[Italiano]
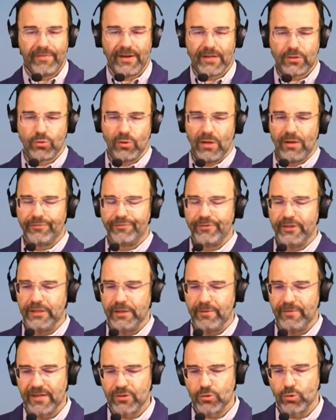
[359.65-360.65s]
verso la
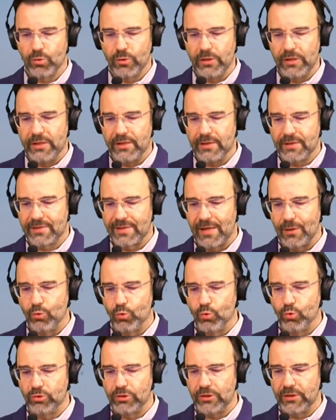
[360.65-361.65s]
fine, verso i
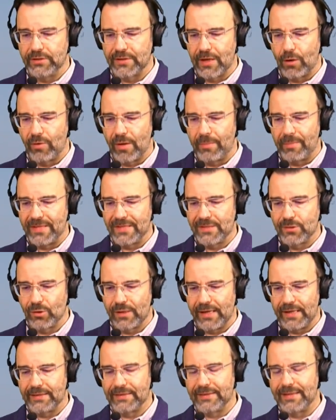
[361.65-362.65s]
saluti tra una
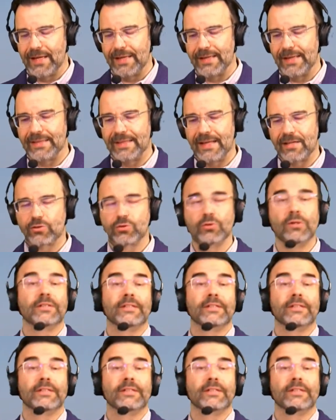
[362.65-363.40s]
mezz'oretta e adesso